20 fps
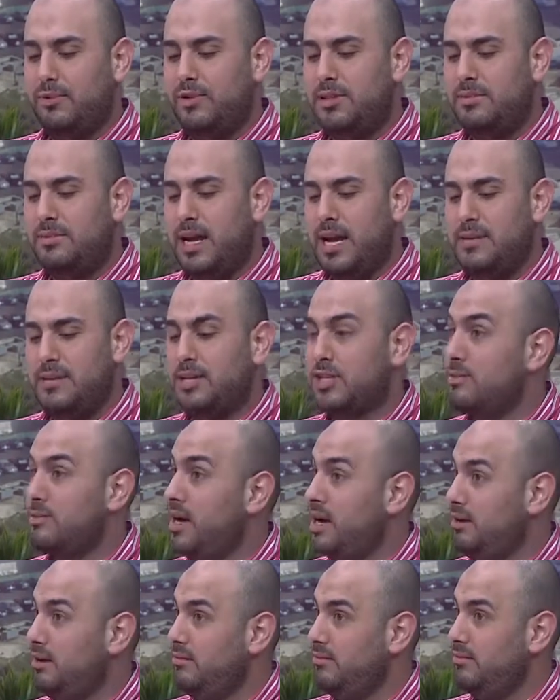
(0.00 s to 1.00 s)
بوست مرحبا يا
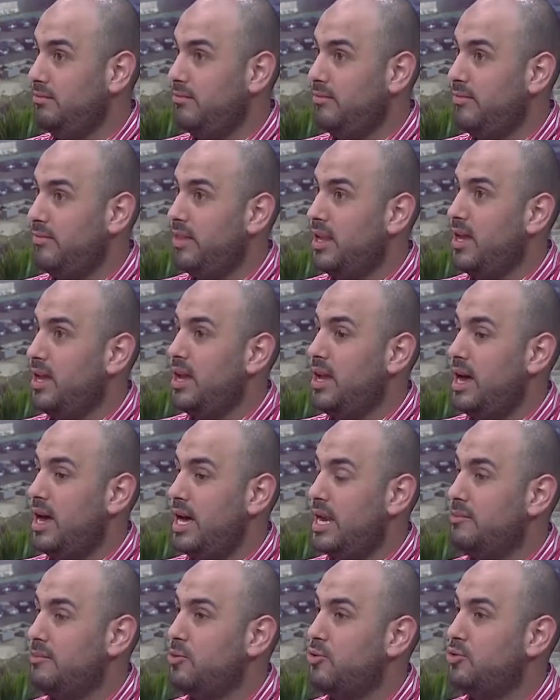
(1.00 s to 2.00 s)
جماعه
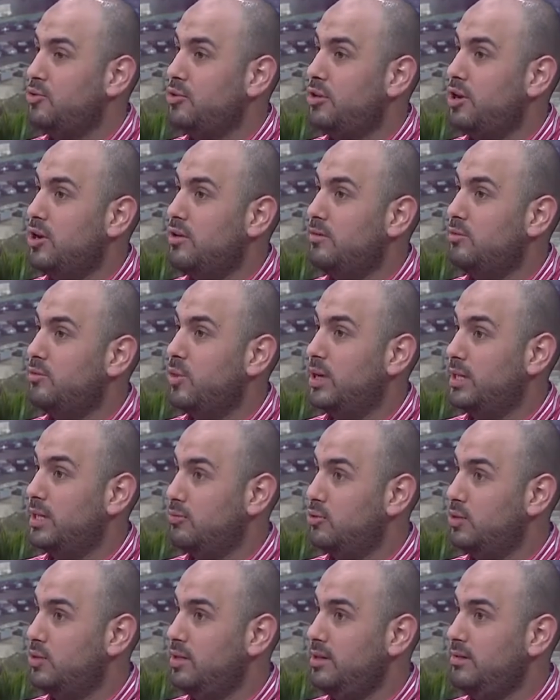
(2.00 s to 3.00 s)
انا موجود اليوم في وادي
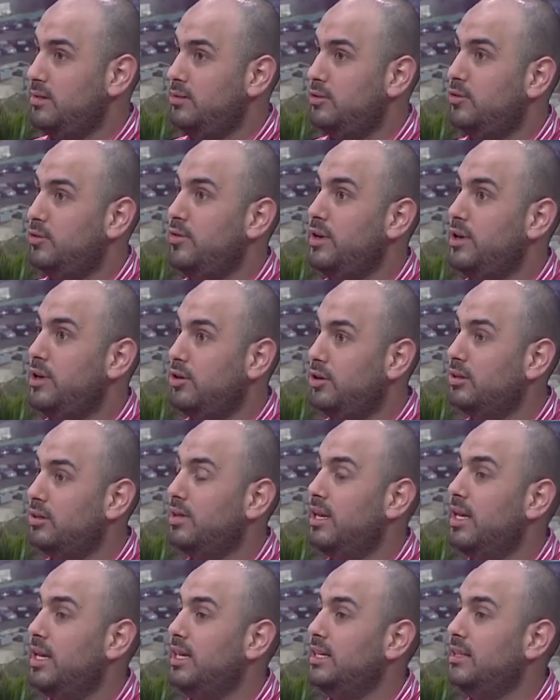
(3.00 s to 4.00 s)
موسى وفي
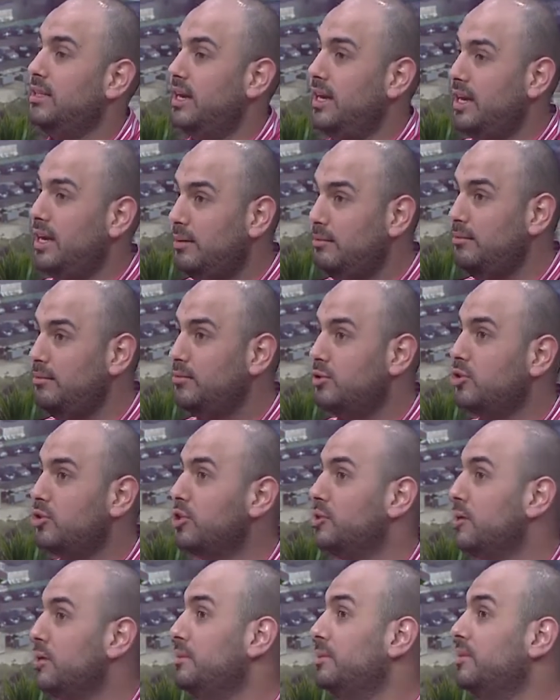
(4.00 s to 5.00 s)
اخت الي عندها حلم
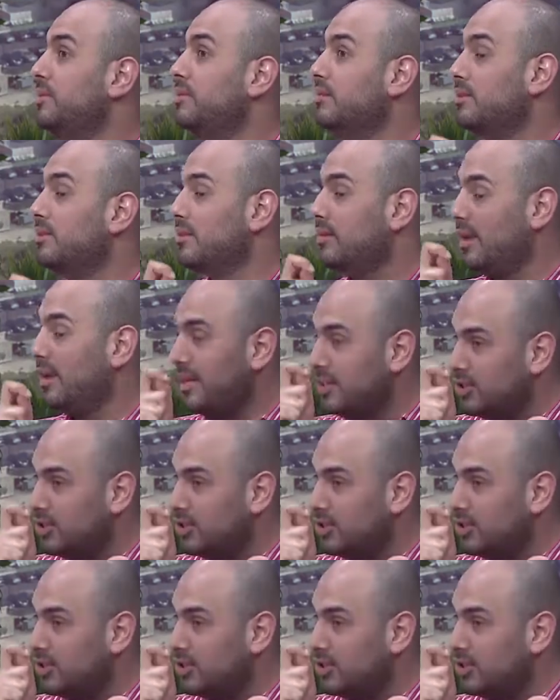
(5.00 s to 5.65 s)
تدرس اكاديميه عن